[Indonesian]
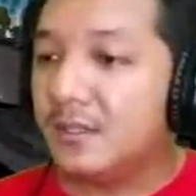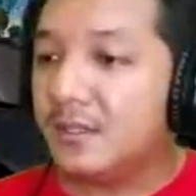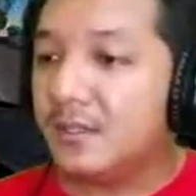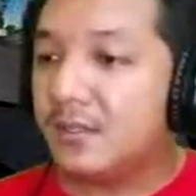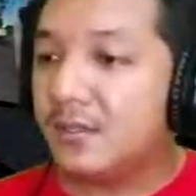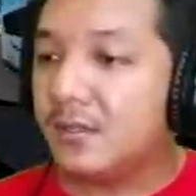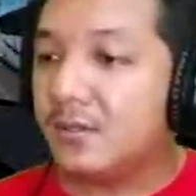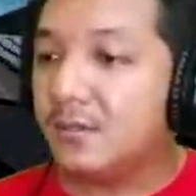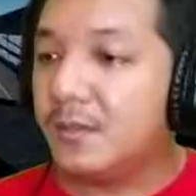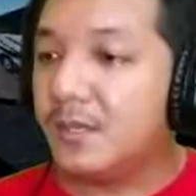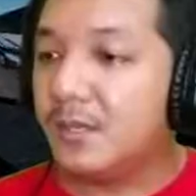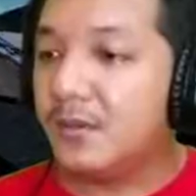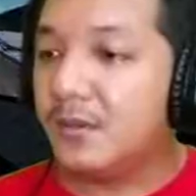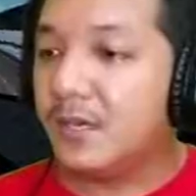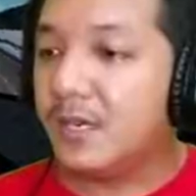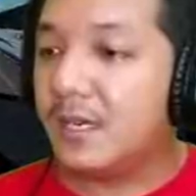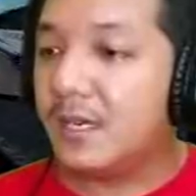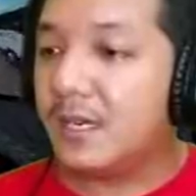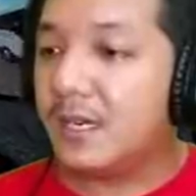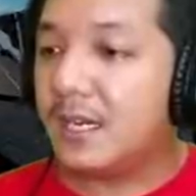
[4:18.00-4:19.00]
itu
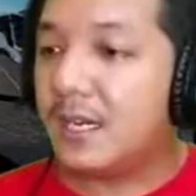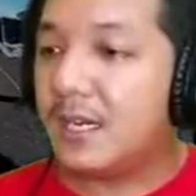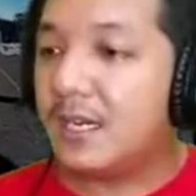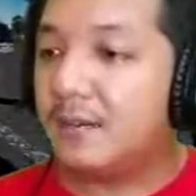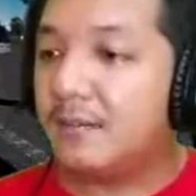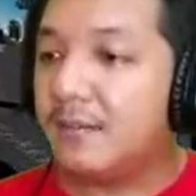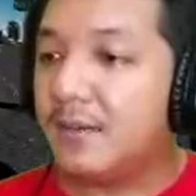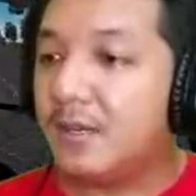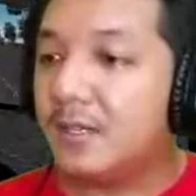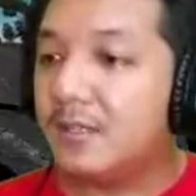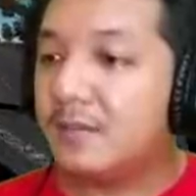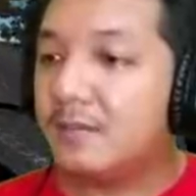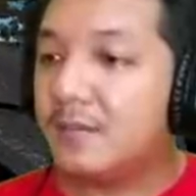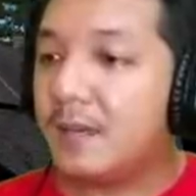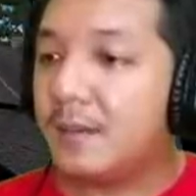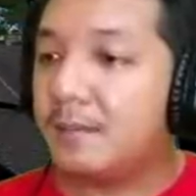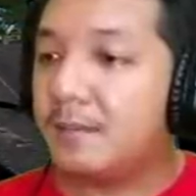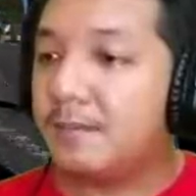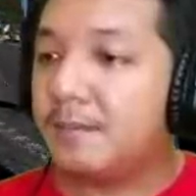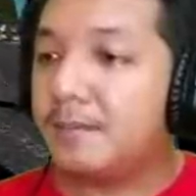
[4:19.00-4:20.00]
menggunakan mod
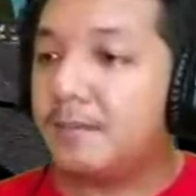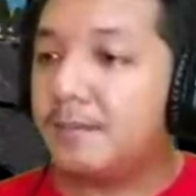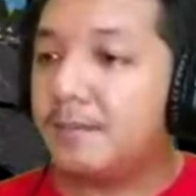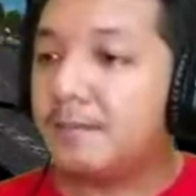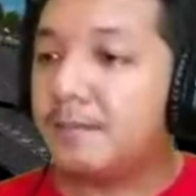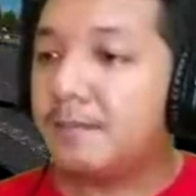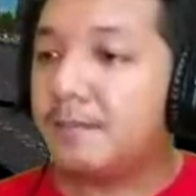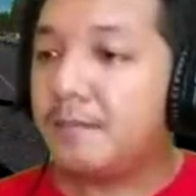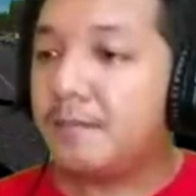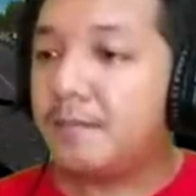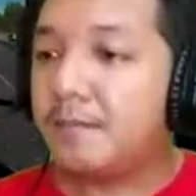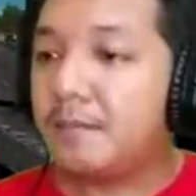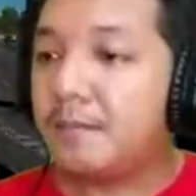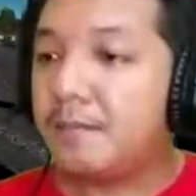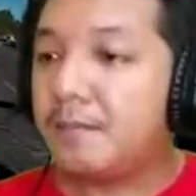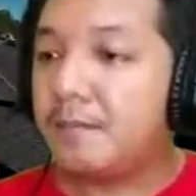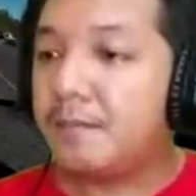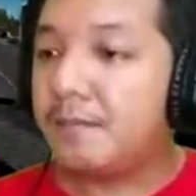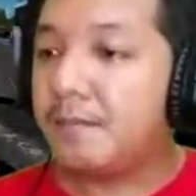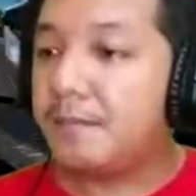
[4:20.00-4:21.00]
map
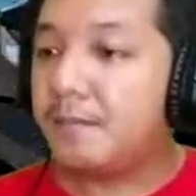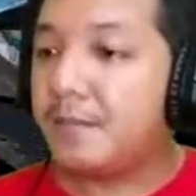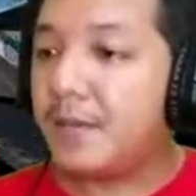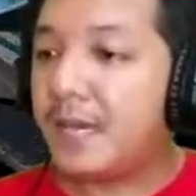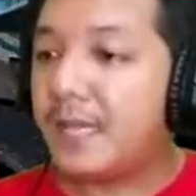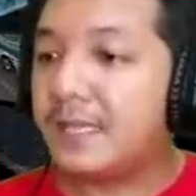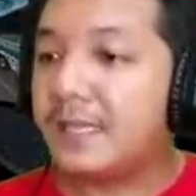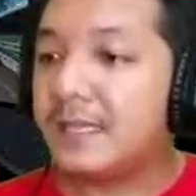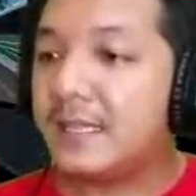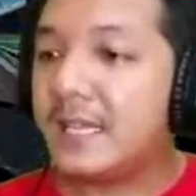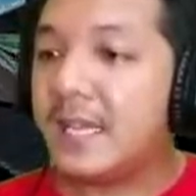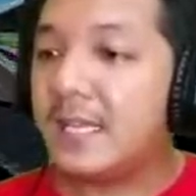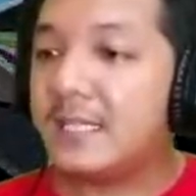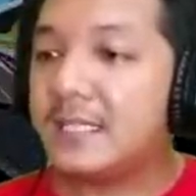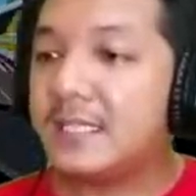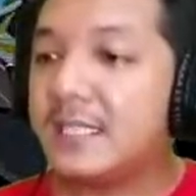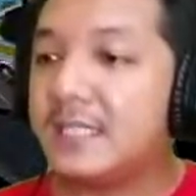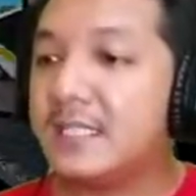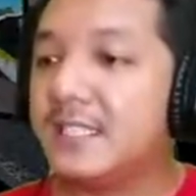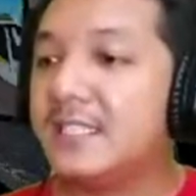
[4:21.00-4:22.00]

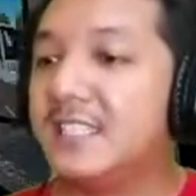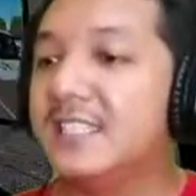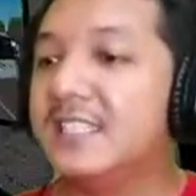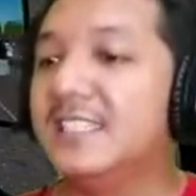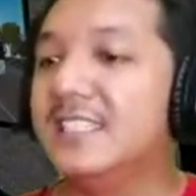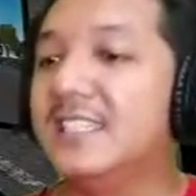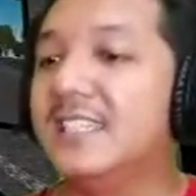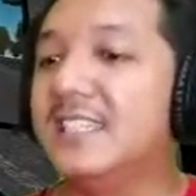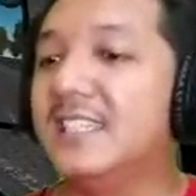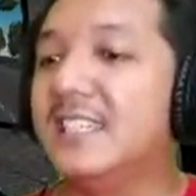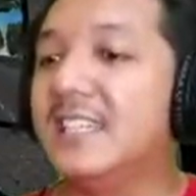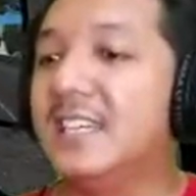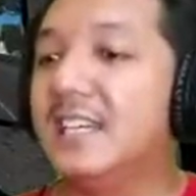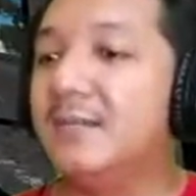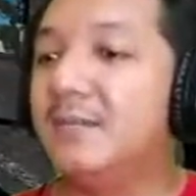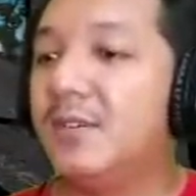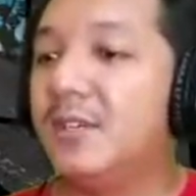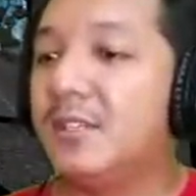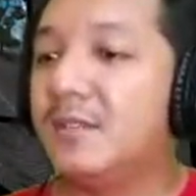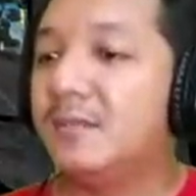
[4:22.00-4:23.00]
patas
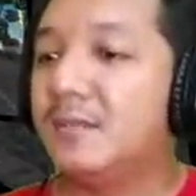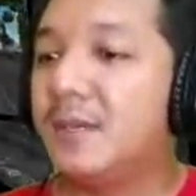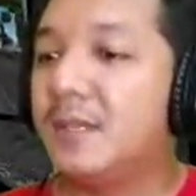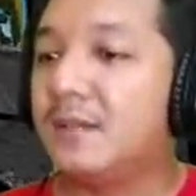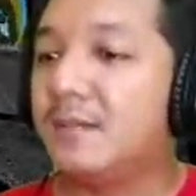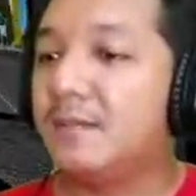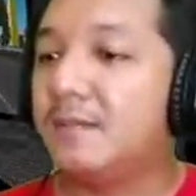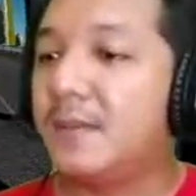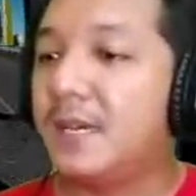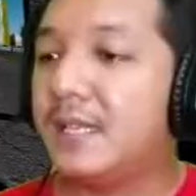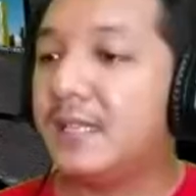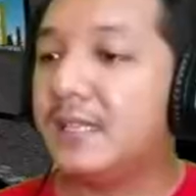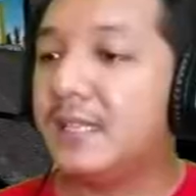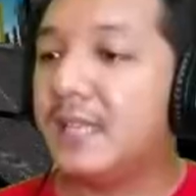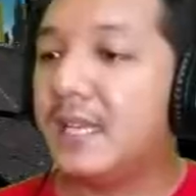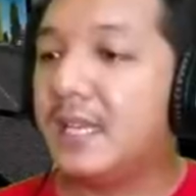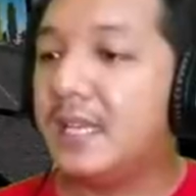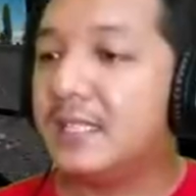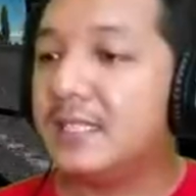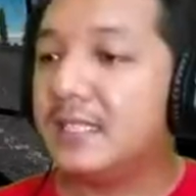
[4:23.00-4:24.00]
nah mod mat
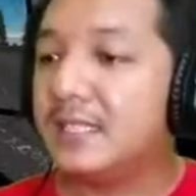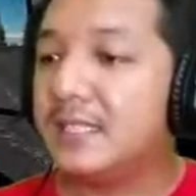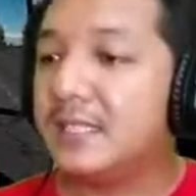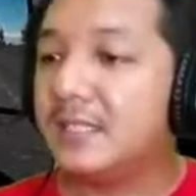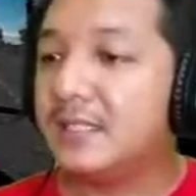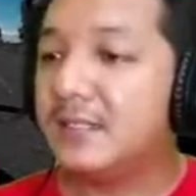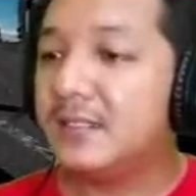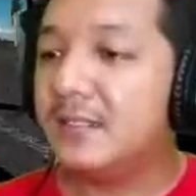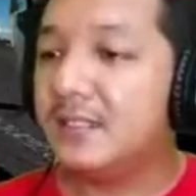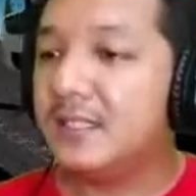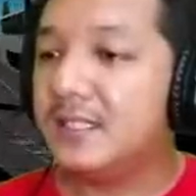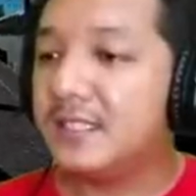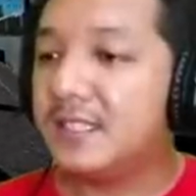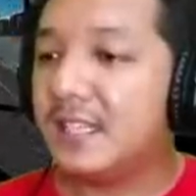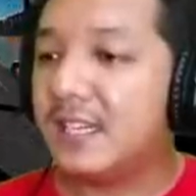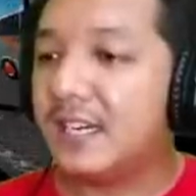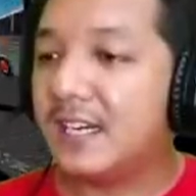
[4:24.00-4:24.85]
patas ini